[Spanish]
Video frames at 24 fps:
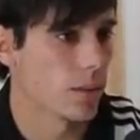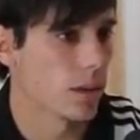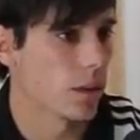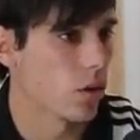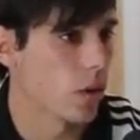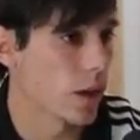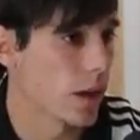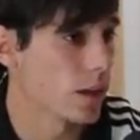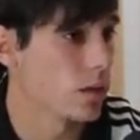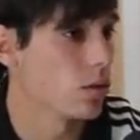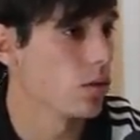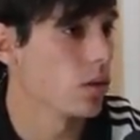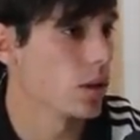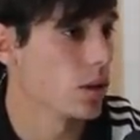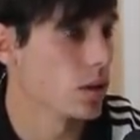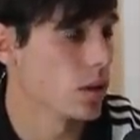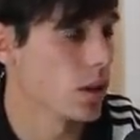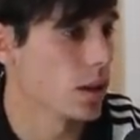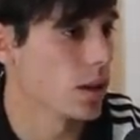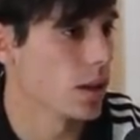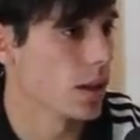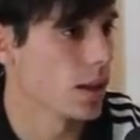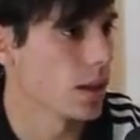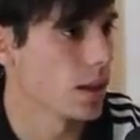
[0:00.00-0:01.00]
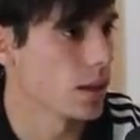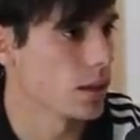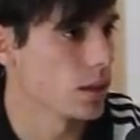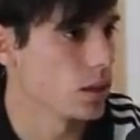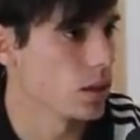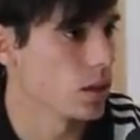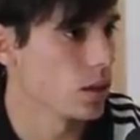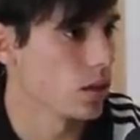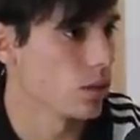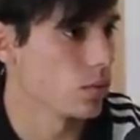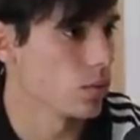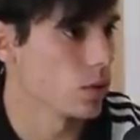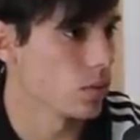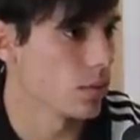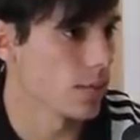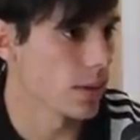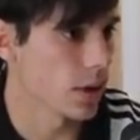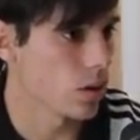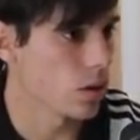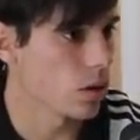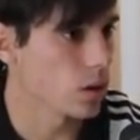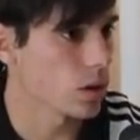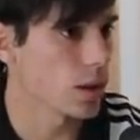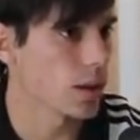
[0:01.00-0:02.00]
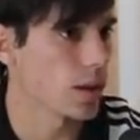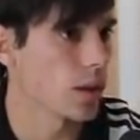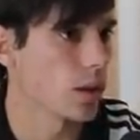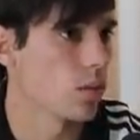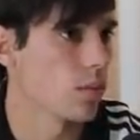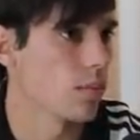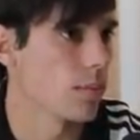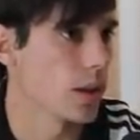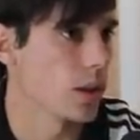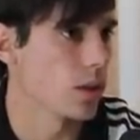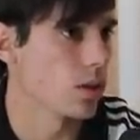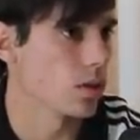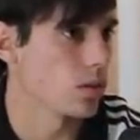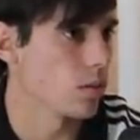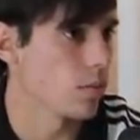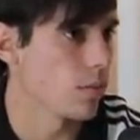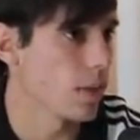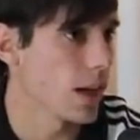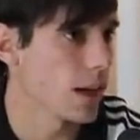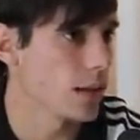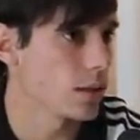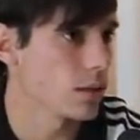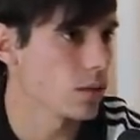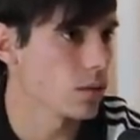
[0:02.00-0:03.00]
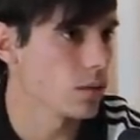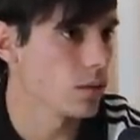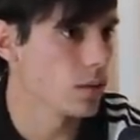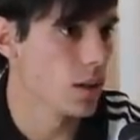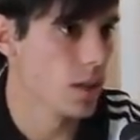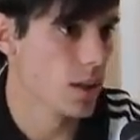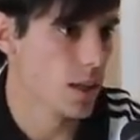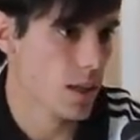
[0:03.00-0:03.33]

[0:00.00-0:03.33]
mejorando y se está sintiendo mucho mejor, ya está cumpliendo su plazo.